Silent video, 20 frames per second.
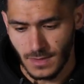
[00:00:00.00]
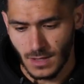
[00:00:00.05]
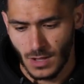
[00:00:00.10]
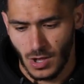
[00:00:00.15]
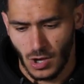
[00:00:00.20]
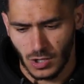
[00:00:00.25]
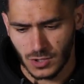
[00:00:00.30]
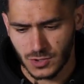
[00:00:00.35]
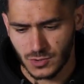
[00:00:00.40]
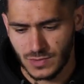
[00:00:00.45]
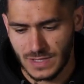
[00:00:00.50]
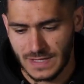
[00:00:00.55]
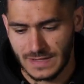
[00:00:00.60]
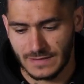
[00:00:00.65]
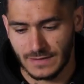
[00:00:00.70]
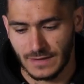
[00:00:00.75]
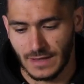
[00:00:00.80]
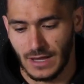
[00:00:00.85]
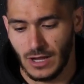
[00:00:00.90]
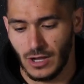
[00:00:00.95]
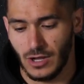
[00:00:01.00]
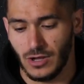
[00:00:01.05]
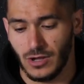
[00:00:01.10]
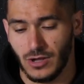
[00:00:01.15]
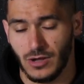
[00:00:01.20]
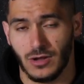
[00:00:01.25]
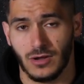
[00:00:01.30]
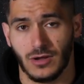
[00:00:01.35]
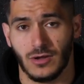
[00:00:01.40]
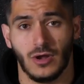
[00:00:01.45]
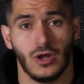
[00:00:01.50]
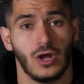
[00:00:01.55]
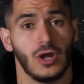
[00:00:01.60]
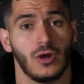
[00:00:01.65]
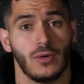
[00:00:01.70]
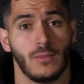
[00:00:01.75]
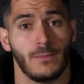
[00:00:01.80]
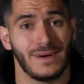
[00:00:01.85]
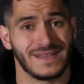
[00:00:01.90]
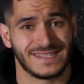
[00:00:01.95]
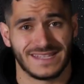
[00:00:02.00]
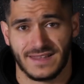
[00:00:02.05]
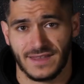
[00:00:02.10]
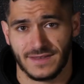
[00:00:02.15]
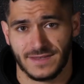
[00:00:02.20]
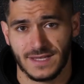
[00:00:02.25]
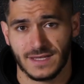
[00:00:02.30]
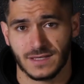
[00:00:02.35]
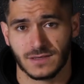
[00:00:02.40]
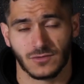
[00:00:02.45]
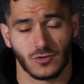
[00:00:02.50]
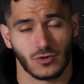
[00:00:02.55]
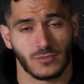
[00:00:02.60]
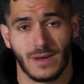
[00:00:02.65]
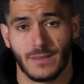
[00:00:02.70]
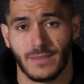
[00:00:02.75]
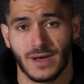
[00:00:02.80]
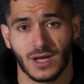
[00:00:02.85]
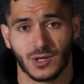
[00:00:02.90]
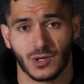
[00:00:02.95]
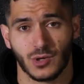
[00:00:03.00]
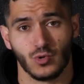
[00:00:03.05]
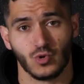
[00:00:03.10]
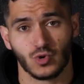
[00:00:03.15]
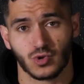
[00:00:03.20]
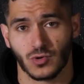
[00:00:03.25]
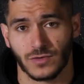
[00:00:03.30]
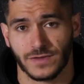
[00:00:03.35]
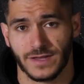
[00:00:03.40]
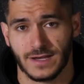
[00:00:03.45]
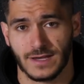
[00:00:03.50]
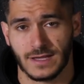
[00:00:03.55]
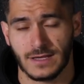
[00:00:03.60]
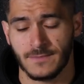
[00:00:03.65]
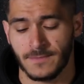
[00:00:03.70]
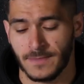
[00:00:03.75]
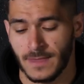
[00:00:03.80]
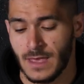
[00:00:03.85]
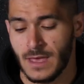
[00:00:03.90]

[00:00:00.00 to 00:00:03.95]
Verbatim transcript: ensuite euh, base athletics, donc ma marque où je compte aller,